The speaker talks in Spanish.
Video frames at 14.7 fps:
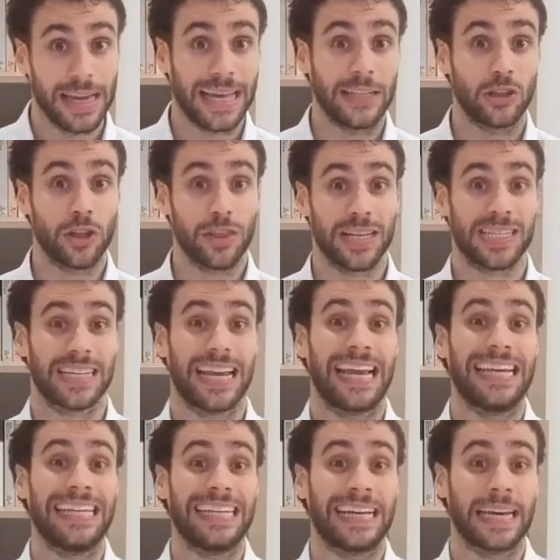entonces
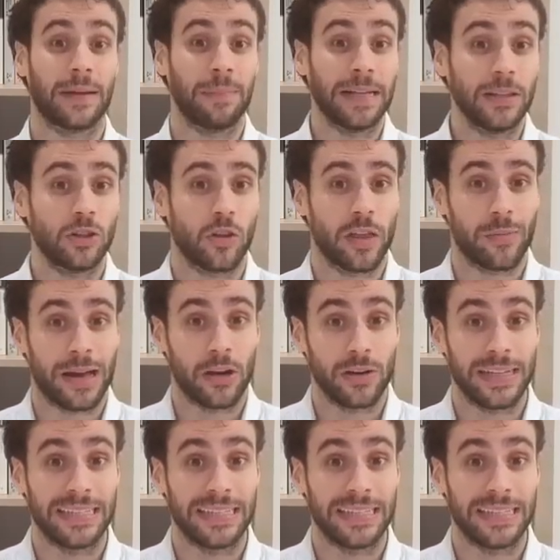el incremento de valor